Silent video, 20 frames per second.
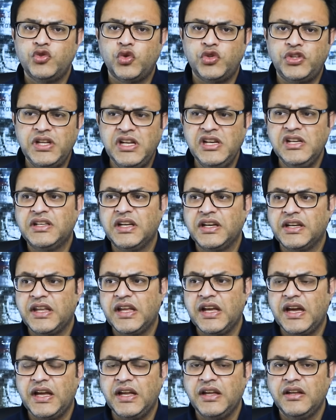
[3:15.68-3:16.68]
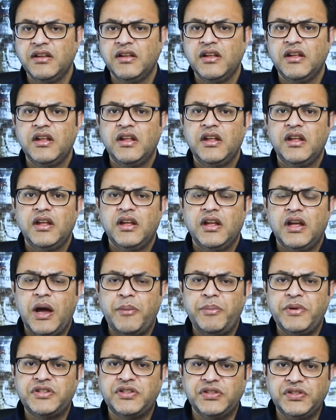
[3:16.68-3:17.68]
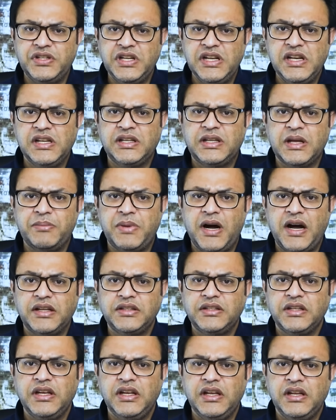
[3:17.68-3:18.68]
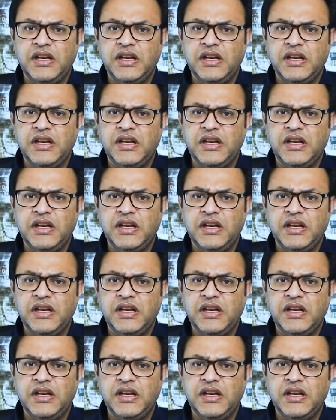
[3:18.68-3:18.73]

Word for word: जो डील करके आए अब इस डील के बाद